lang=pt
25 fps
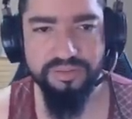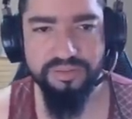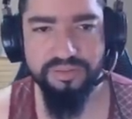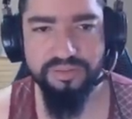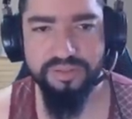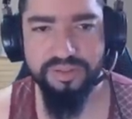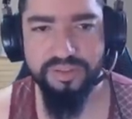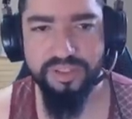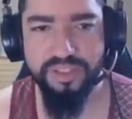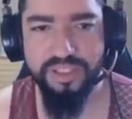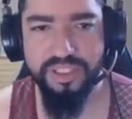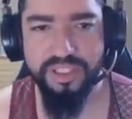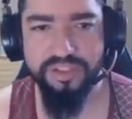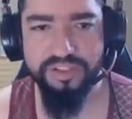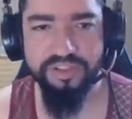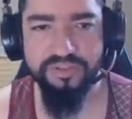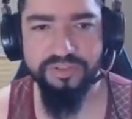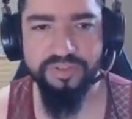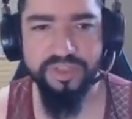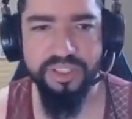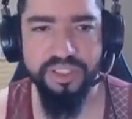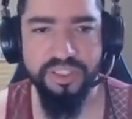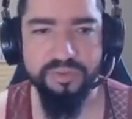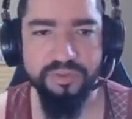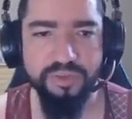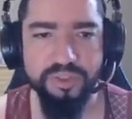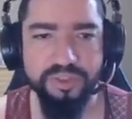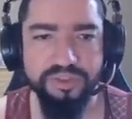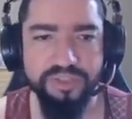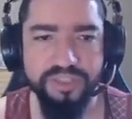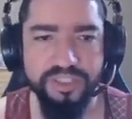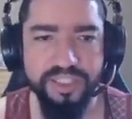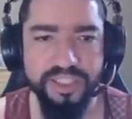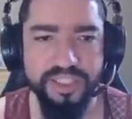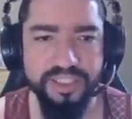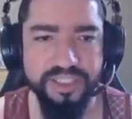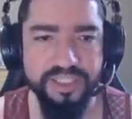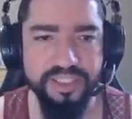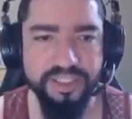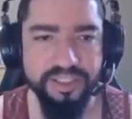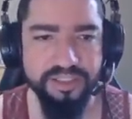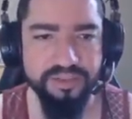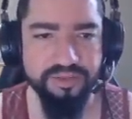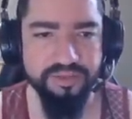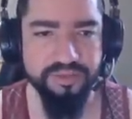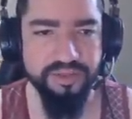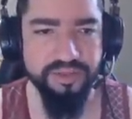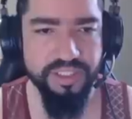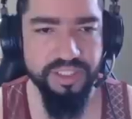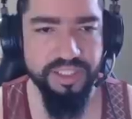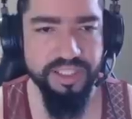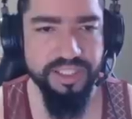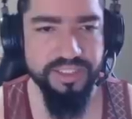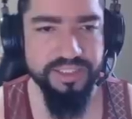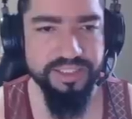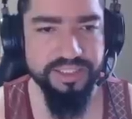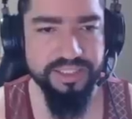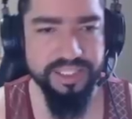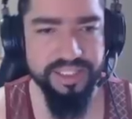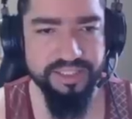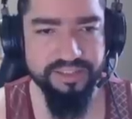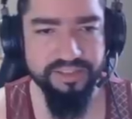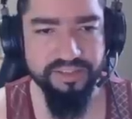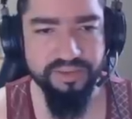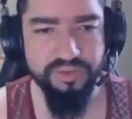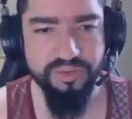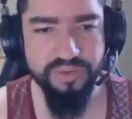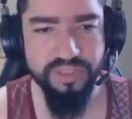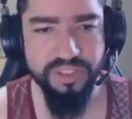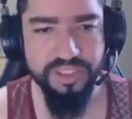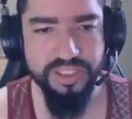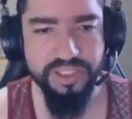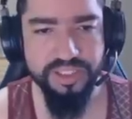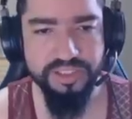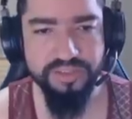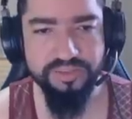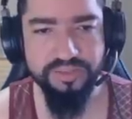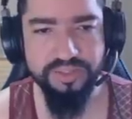Então ele ativou ali um outro segredo. Ele ainda tá se curando,